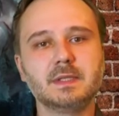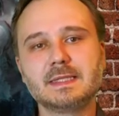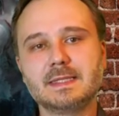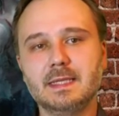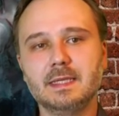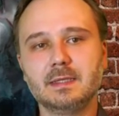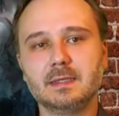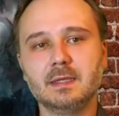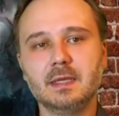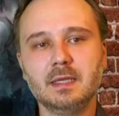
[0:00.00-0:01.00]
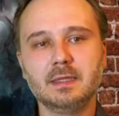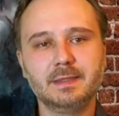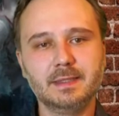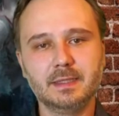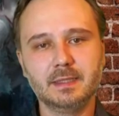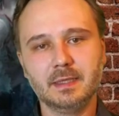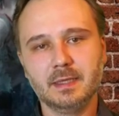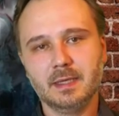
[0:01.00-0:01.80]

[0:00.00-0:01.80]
Szenen, die